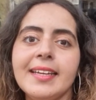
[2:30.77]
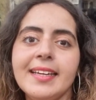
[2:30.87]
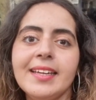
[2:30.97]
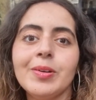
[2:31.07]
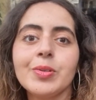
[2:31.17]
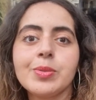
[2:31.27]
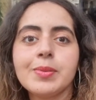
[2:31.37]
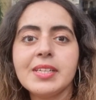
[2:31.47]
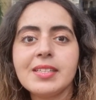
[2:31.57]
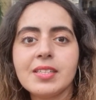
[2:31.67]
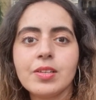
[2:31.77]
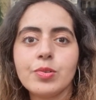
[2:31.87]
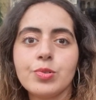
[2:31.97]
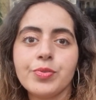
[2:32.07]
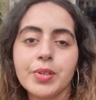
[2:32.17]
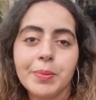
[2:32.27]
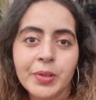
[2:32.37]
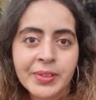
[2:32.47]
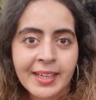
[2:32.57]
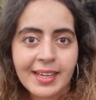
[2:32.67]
Et ensuite, je fais prendre